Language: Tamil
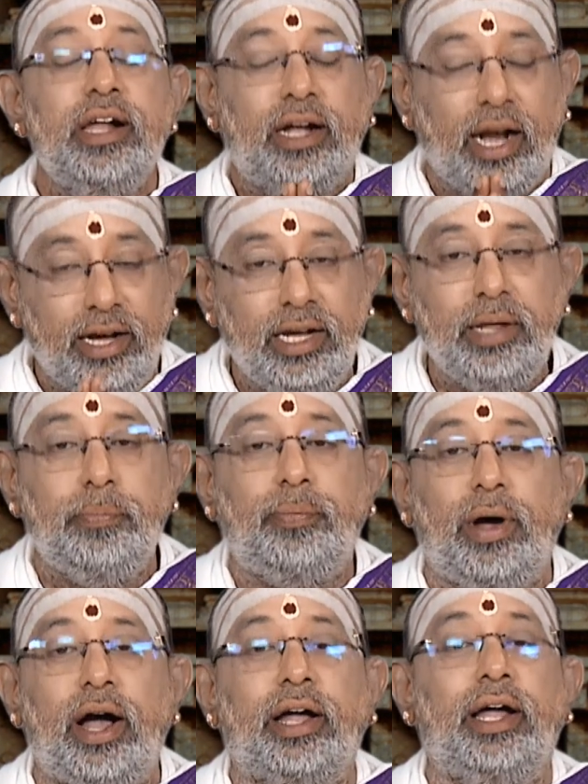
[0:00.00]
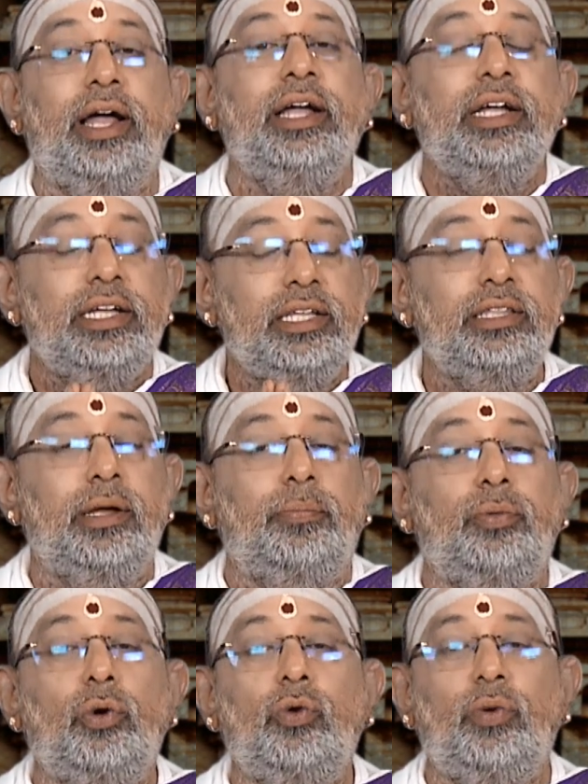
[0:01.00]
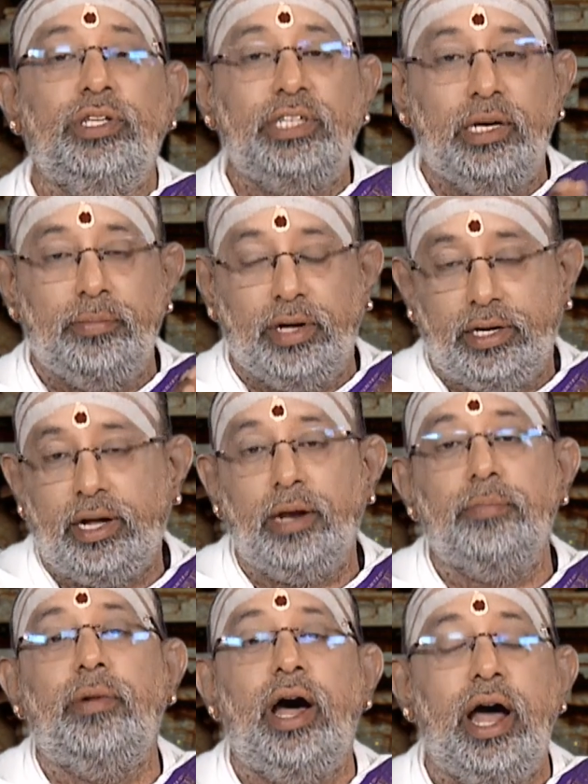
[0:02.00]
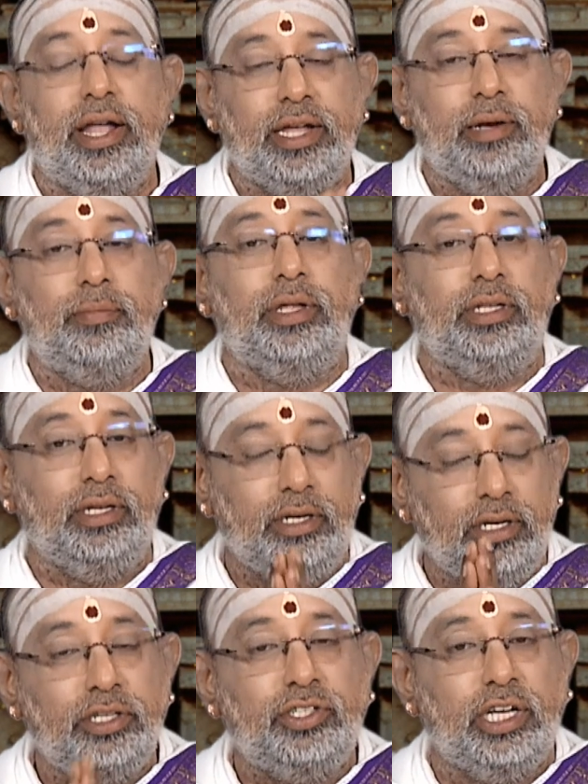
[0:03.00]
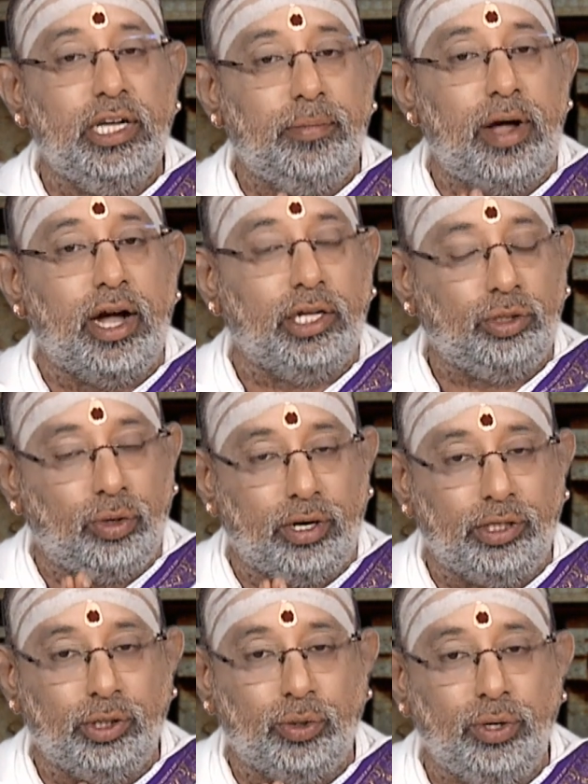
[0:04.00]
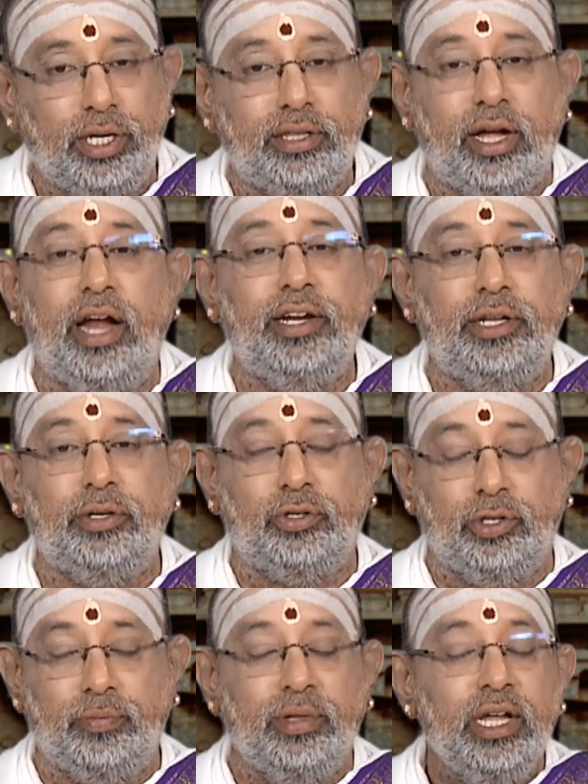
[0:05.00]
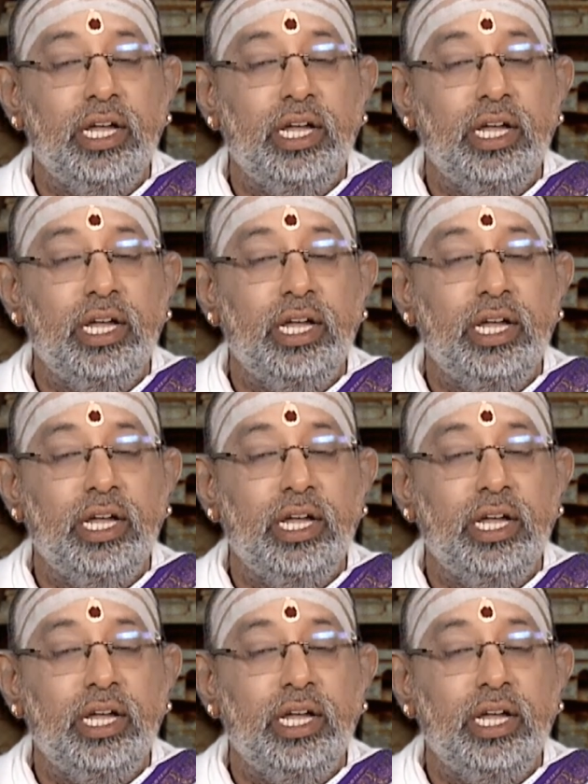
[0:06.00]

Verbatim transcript: கண்டிப்பாக இந்த பூர்வ ஜென்ம கர்மா என்பது நிச்சயமாக தொடர்ந்து கொண்டுதான் இருக்கும்